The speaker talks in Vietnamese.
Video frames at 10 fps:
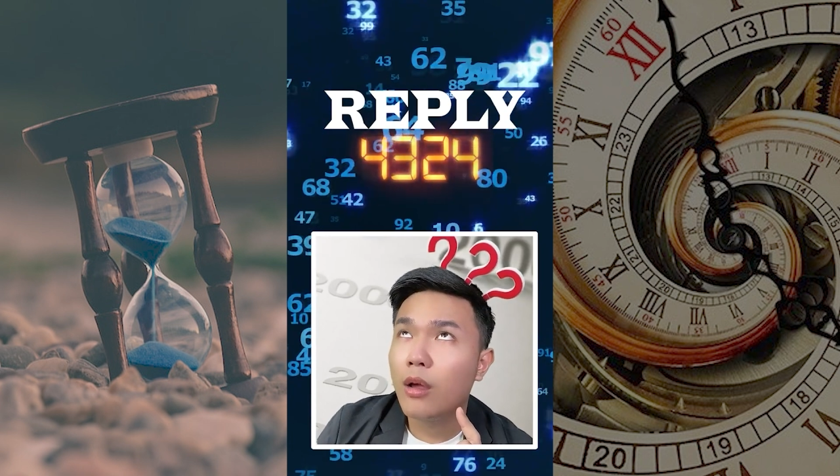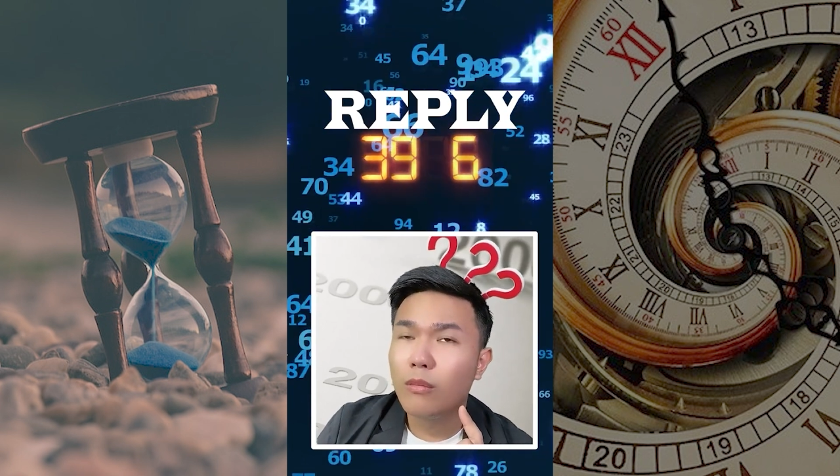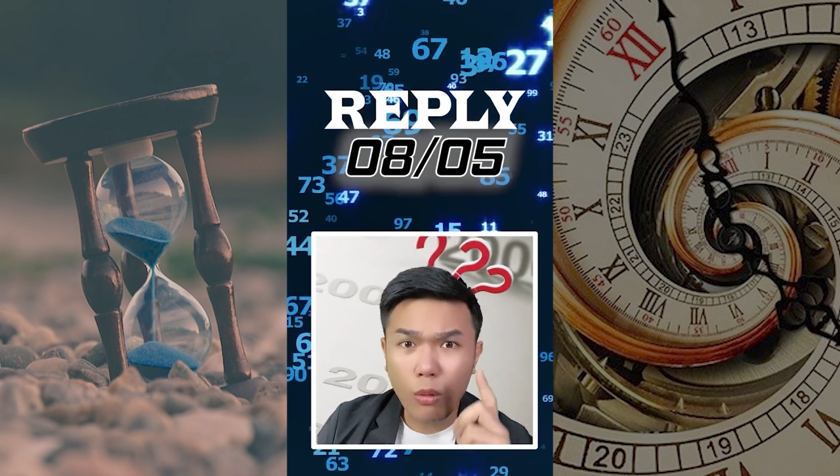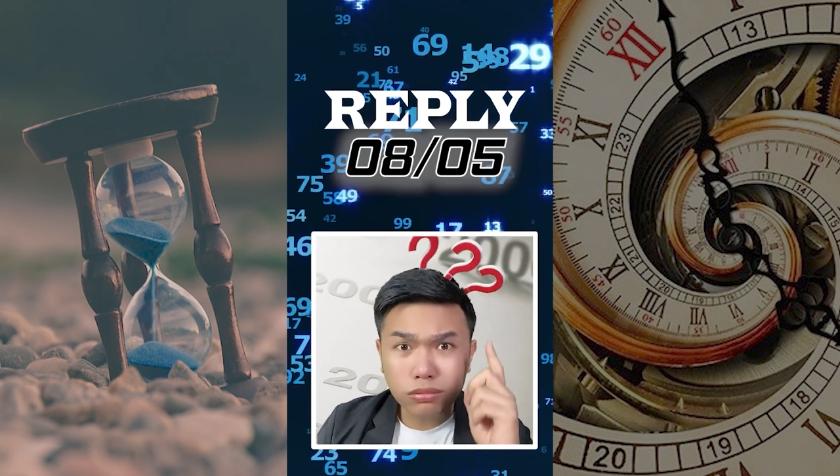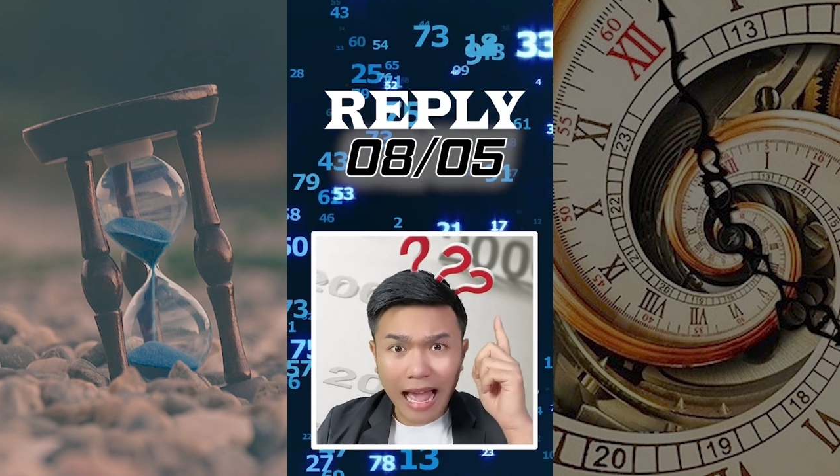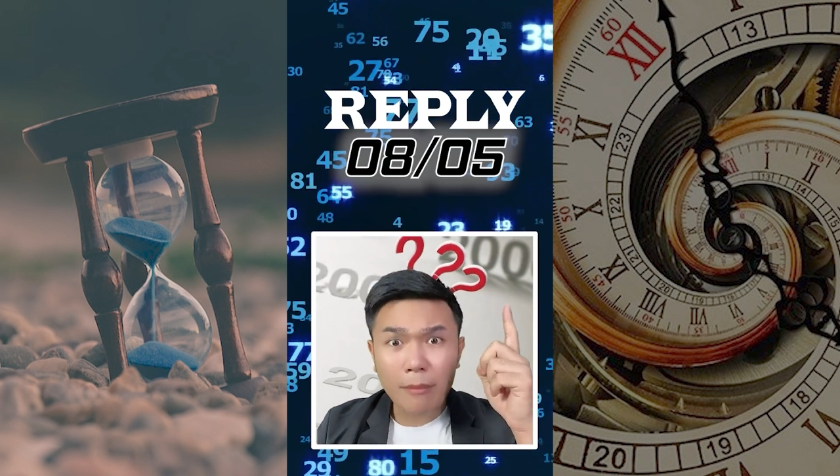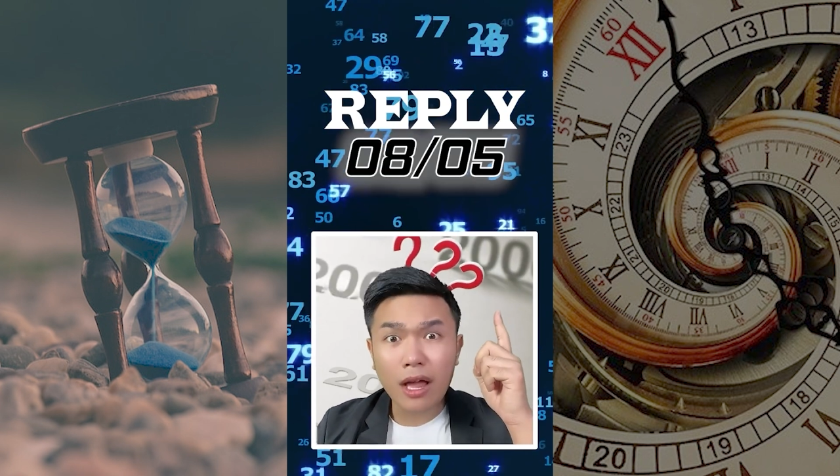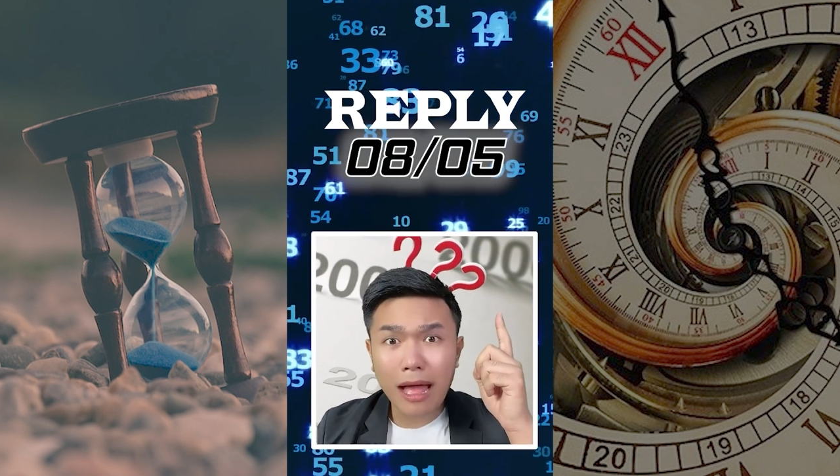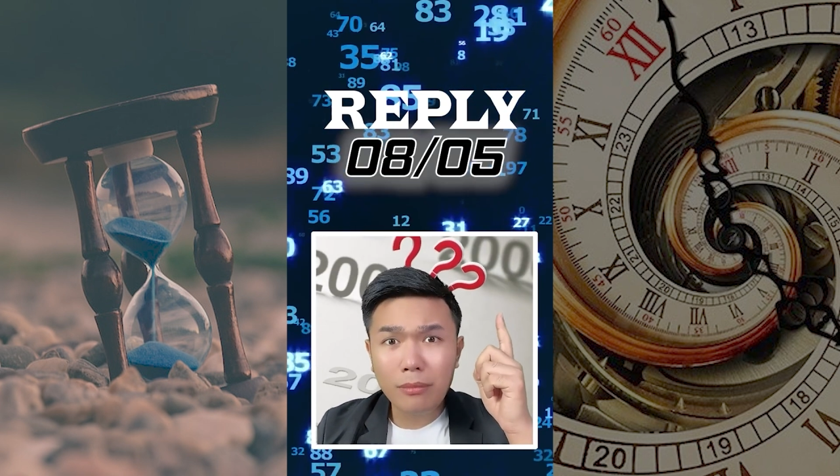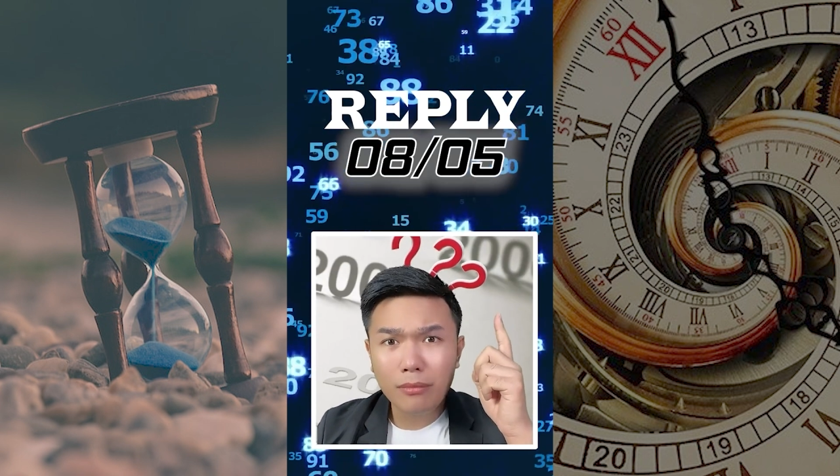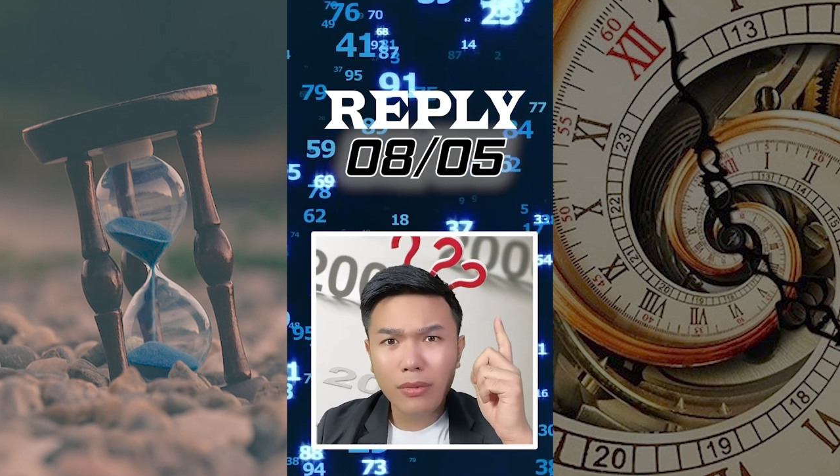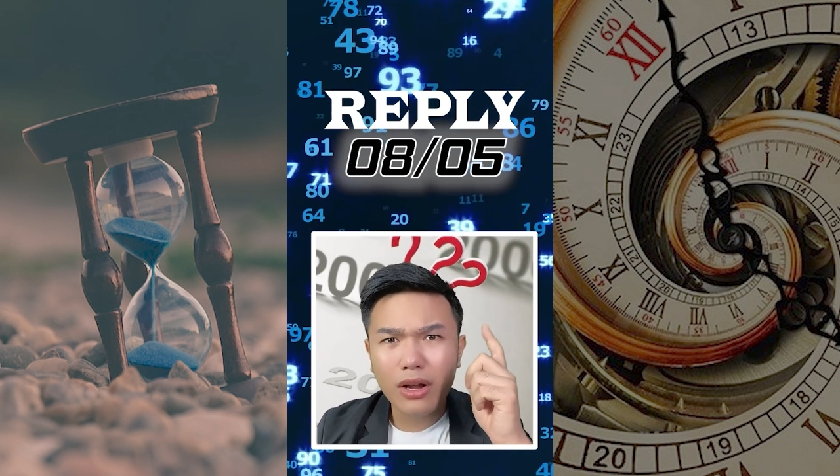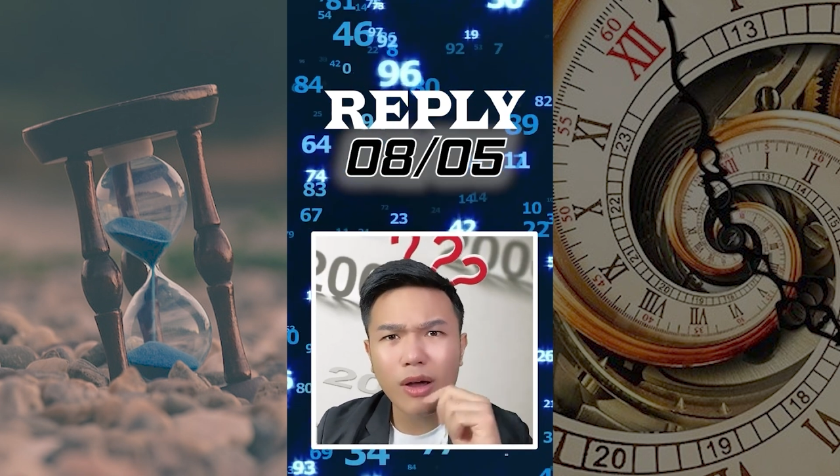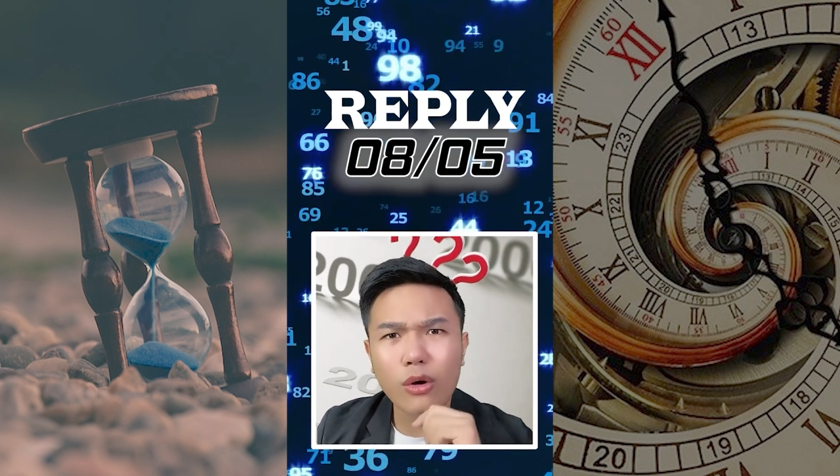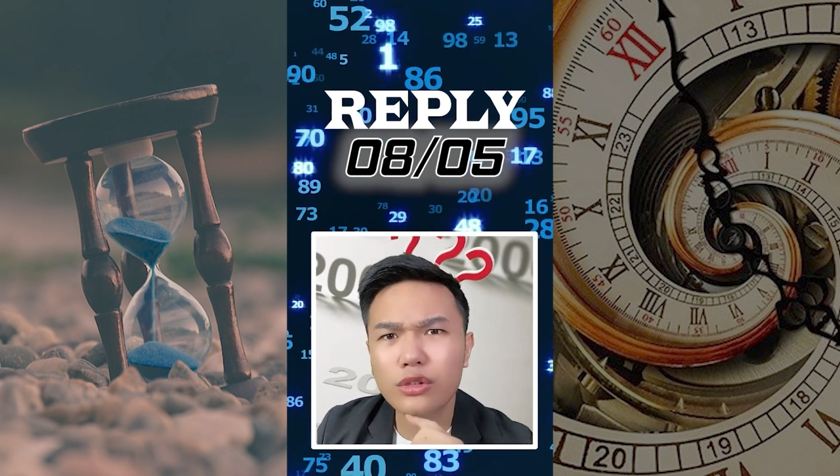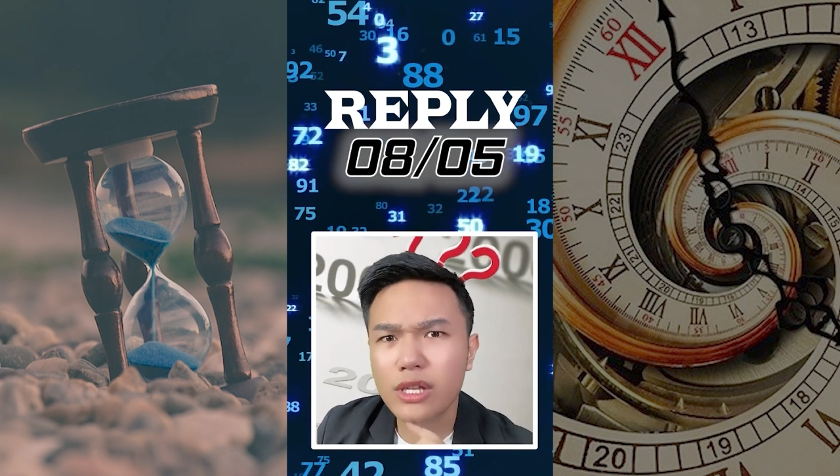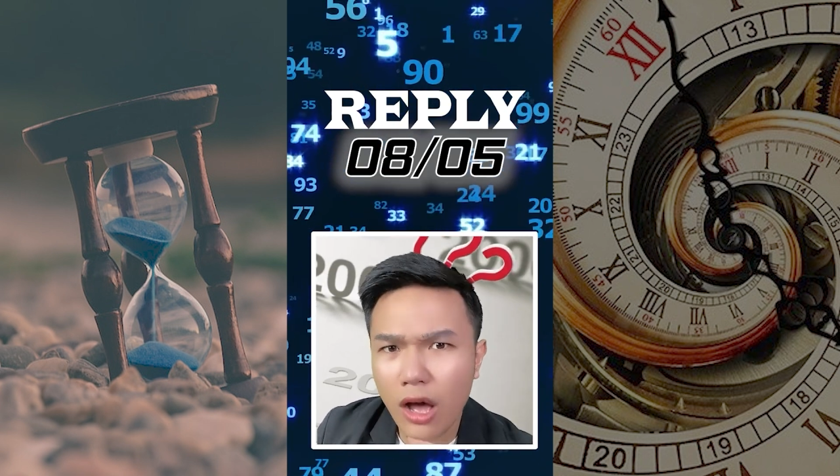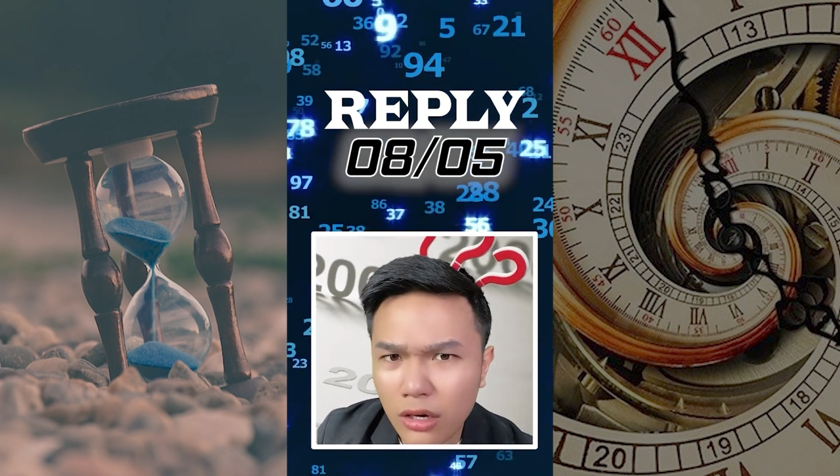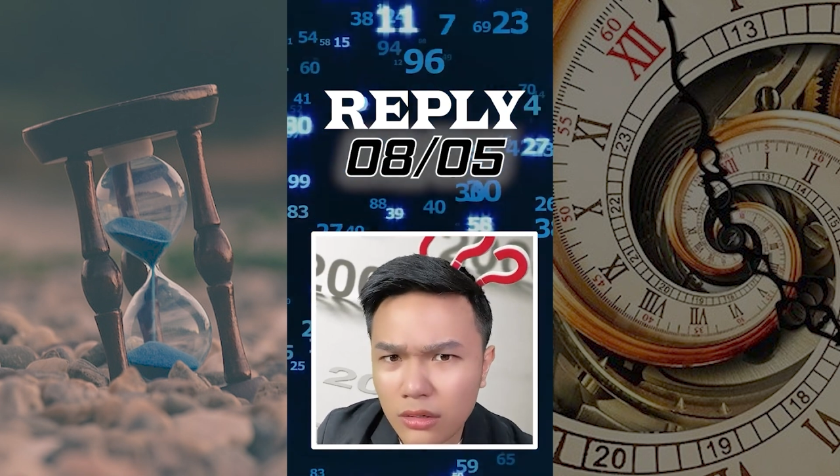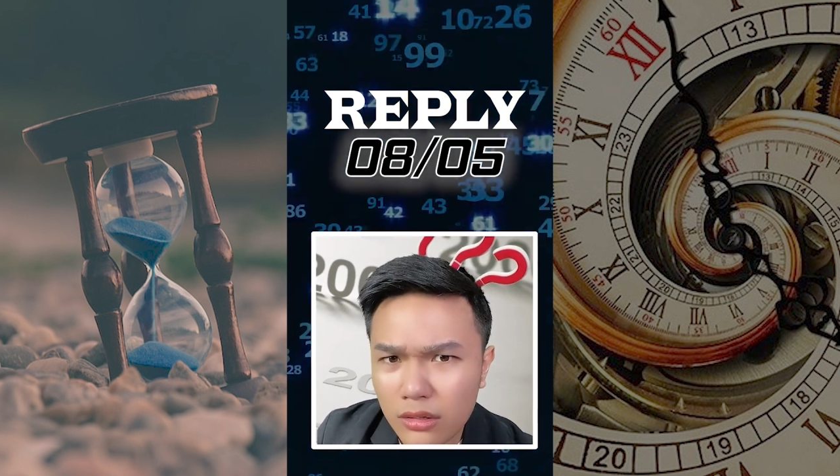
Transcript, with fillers: mùng 8 tháng 5, liệu có gì hot?